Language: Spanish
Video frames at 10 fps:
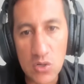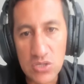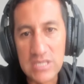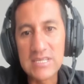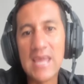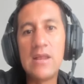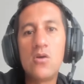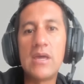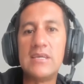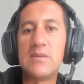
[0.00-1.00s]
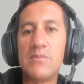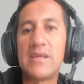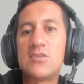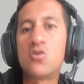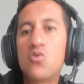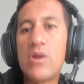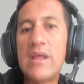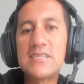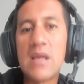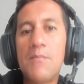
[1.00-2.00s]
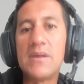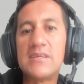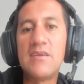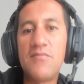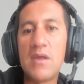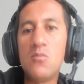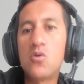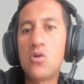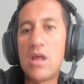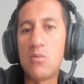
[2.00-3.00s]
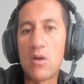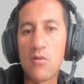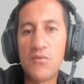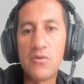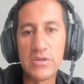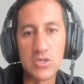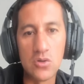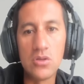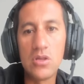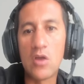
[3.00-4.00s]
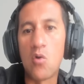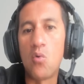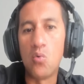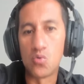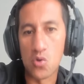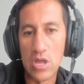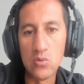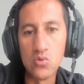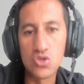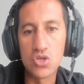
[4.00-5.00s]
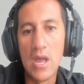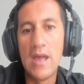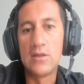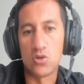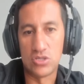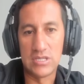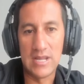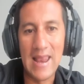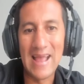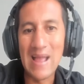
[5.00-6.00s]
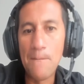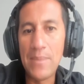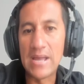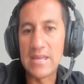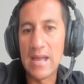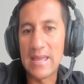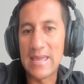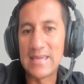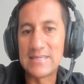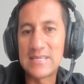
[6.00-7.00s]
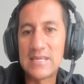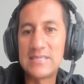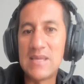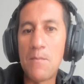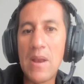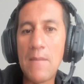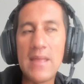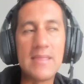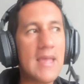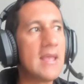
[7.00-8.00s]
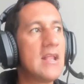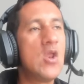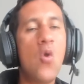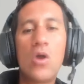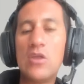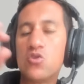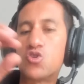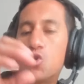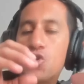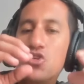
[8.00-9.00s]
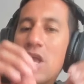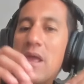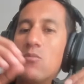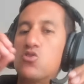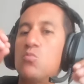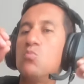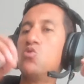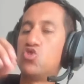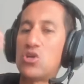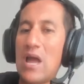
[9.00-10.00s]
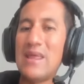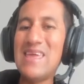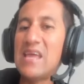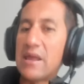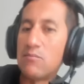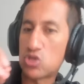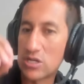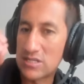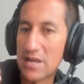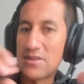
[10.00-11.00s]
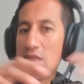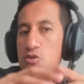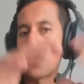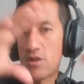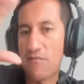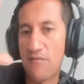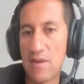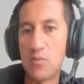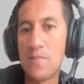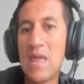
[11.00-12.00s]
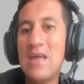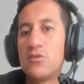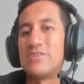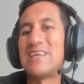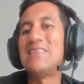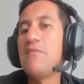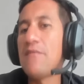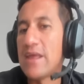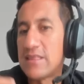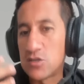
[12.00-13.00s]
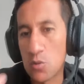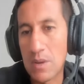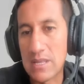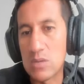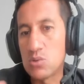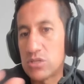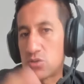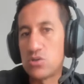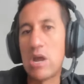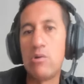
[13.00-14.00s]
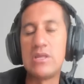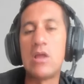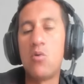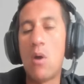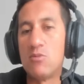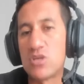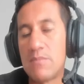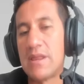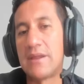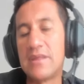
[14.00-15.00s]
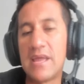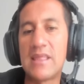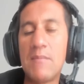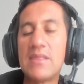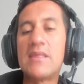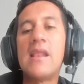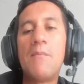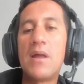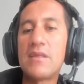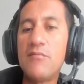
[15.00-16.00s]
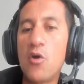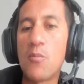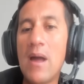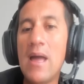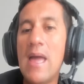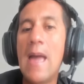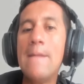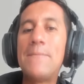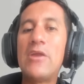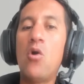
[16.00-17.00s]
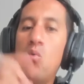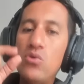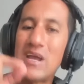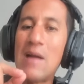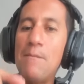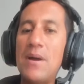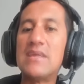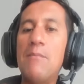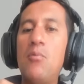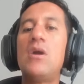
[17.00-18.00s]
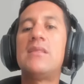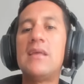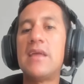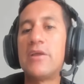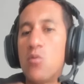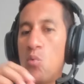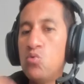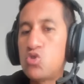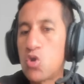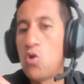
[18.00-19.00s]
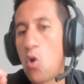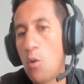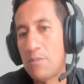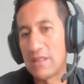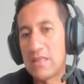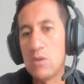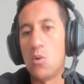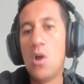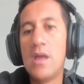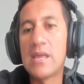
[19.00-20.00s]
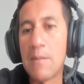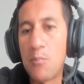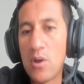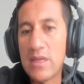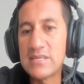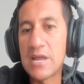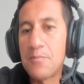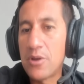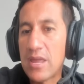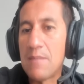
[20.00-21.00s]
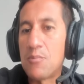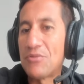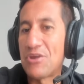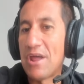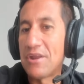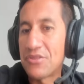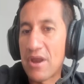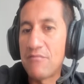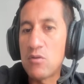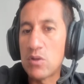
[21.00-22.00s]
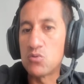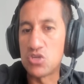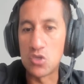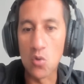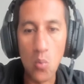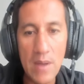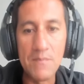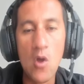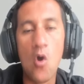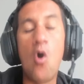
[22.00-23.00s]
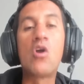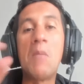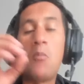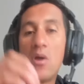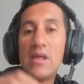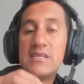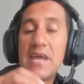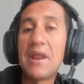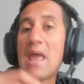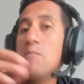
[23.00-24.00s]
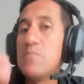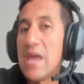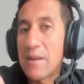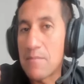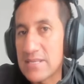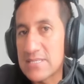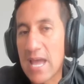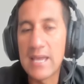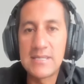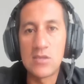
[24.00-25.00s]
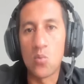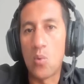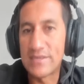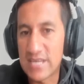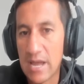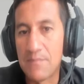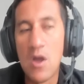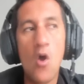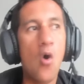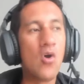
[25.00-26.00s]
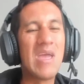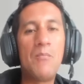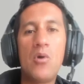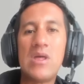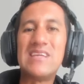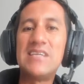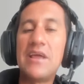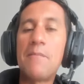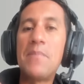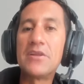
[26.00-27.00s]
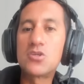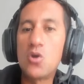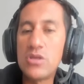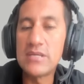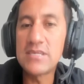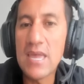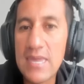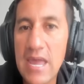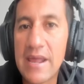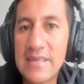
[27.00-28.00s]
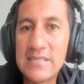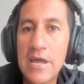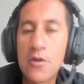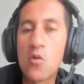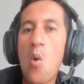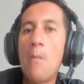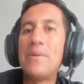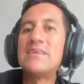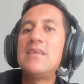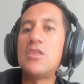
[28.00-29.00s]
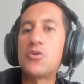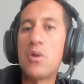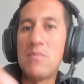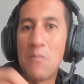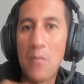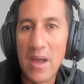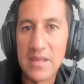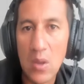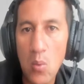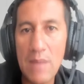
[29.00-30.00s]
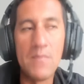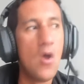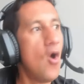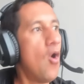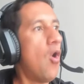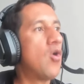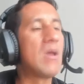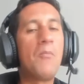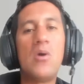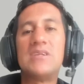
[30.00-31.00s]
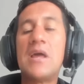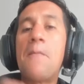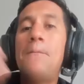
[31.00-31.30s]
Entonces, ¿qué es lo que dice? Mira, estructura de las campañas de Facebook con la nueva configuración de conjunto y anuncios. Entonces, la campaña es simplemente lo que nosotros queremos buscar y queremos hacer dentro de Facebook. Entonces, hay diferentes objetivos, eso ya ahorita lo vamos a mirar directamente en la plataforma, pero una campaña puede tener un solo objetivo, que puede ser, por ejemplo, atraer tráfico a tu sitio web, o que puede ser enviar mensajes a tu WhatsApp, o que puede ser personas que quieran hacer compras dentro de mi página web, o que puede ser